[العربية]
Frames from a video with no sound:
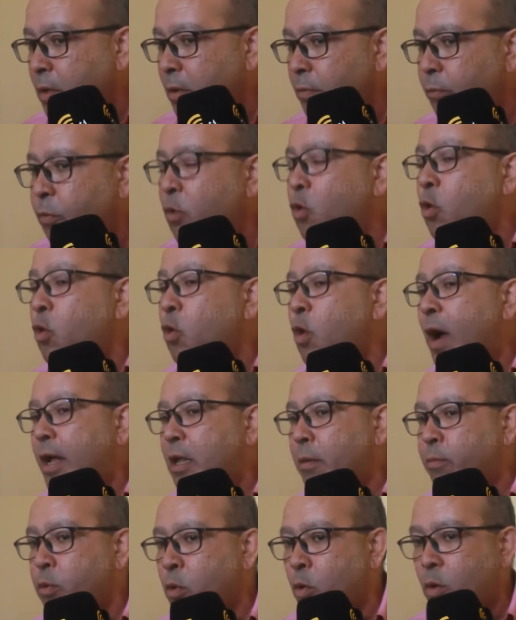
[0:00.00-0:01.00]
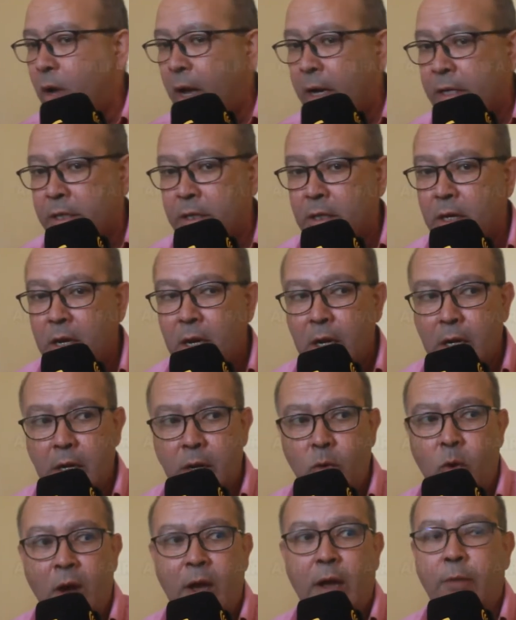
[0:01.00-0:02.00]
نفكوا هذا البلوكاج
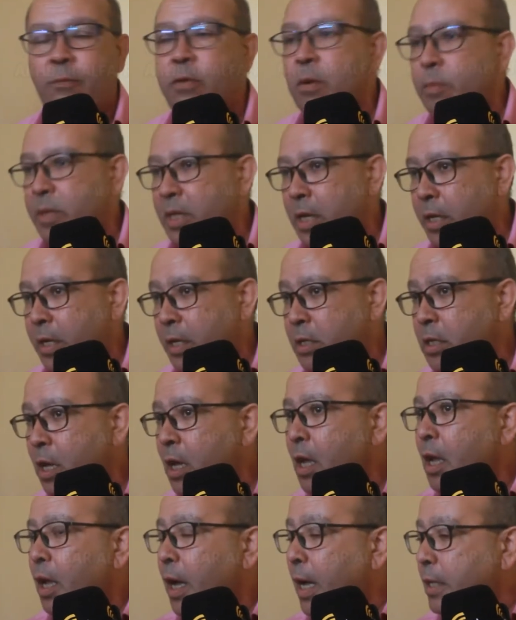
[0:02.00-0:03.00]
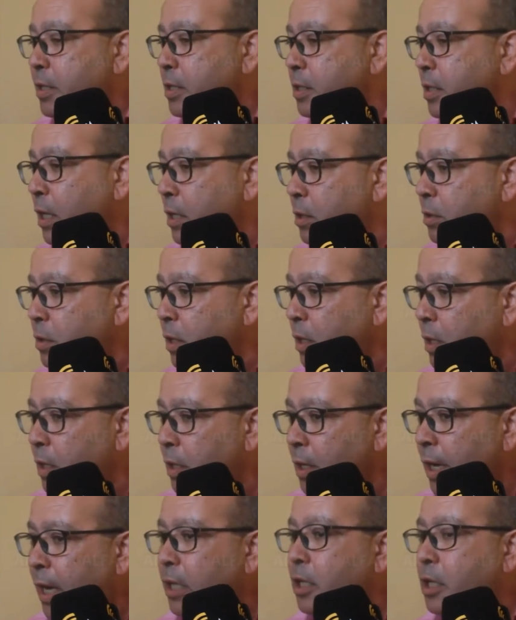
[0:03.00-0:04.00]
اللي وقع في المجلس خاصنا
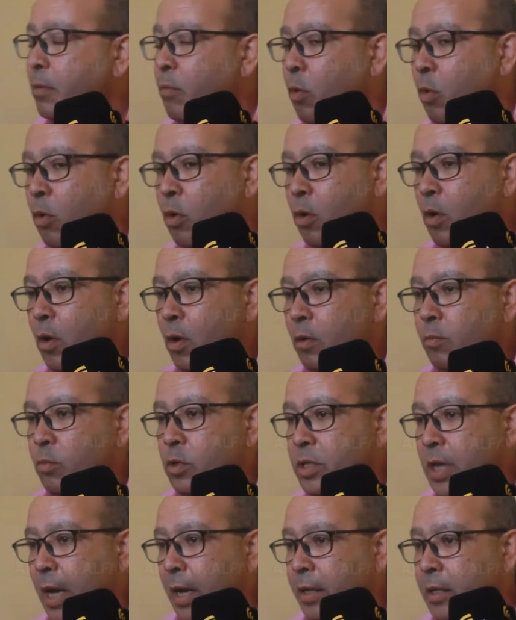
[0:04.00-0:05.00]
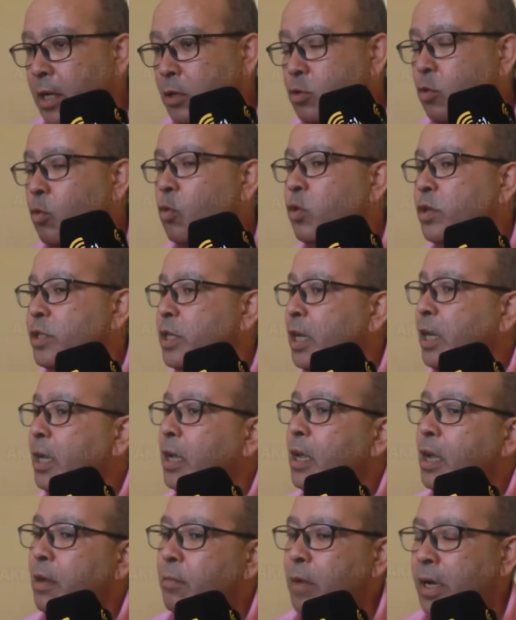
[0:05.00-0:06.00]
نقدموا المساعدات وكل شيء
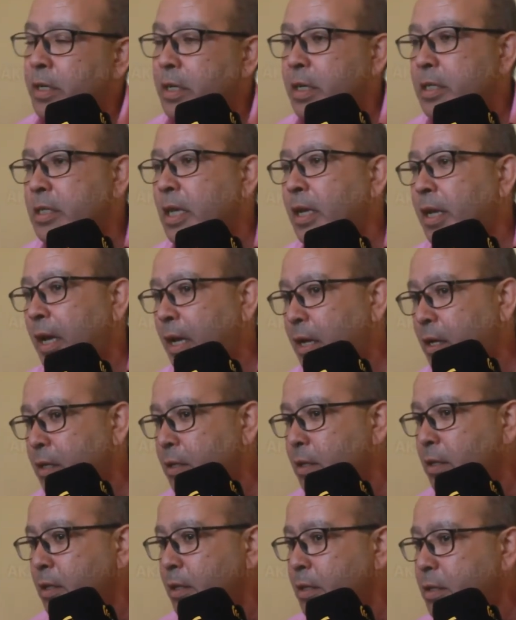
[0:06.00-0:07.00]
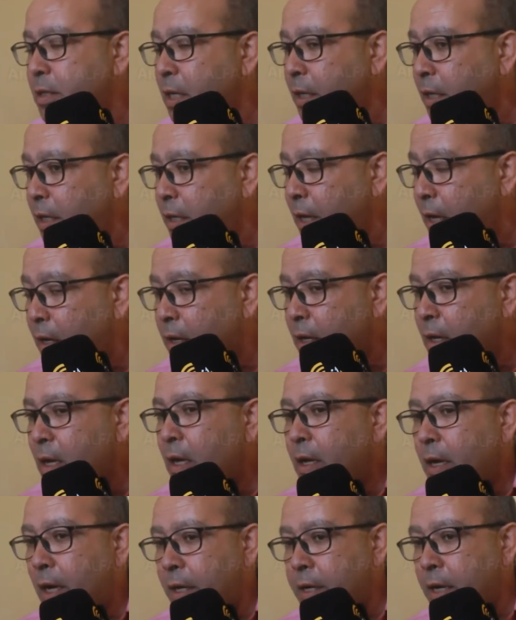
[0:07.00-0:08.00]
اجل صالح آه، الساكنه
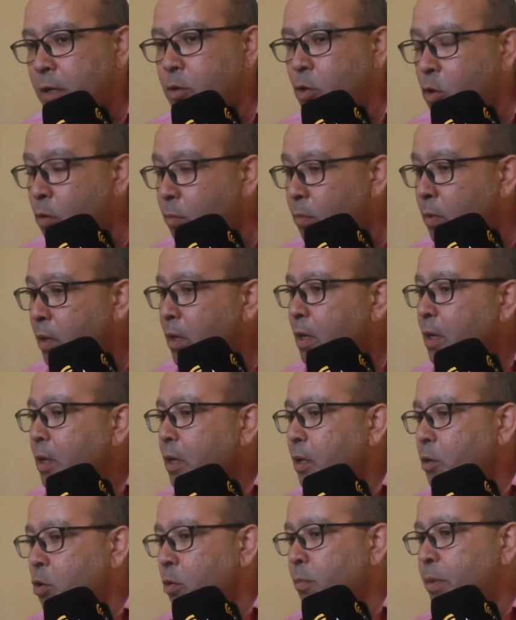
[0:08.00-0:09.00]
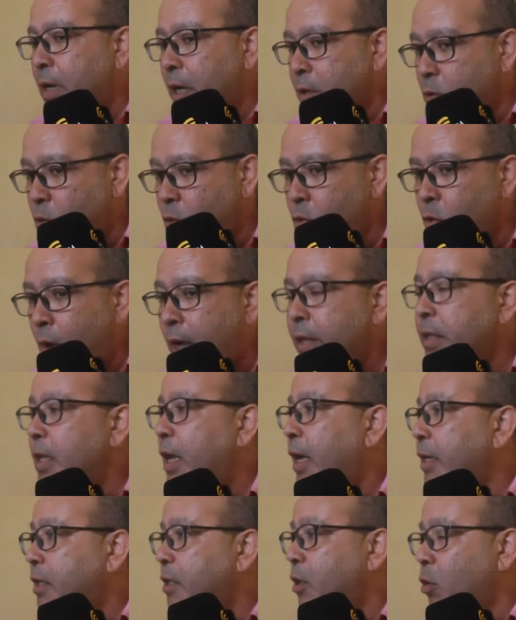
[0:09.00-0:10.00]
حنا اليوم اليوم كنقولوا
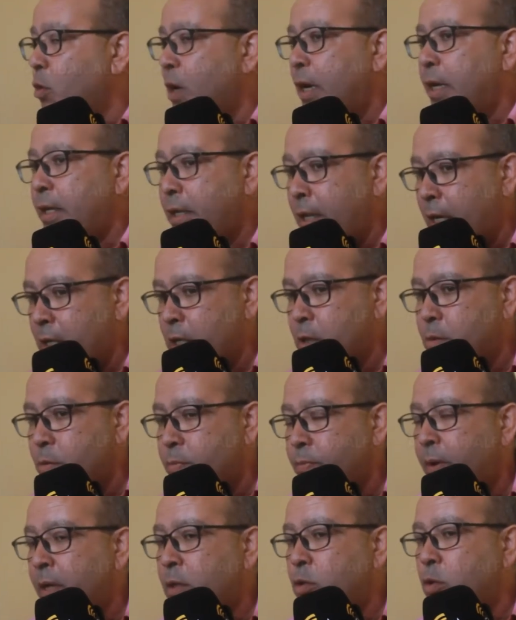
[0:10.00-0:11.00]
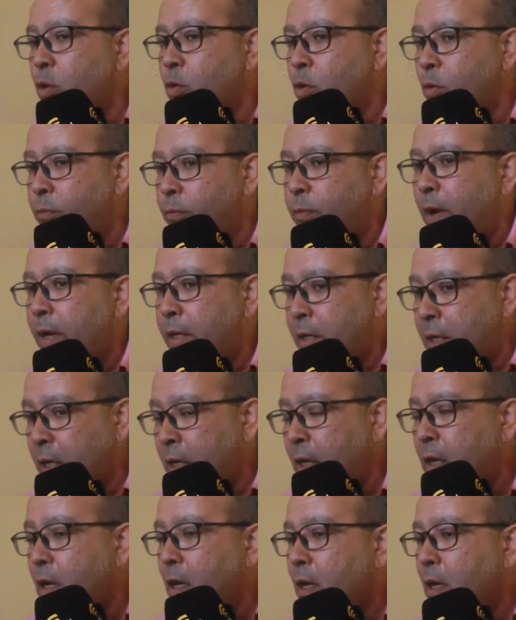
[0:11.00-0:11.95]
ان هذه الدوره اللي دازت هذه الظروف هذه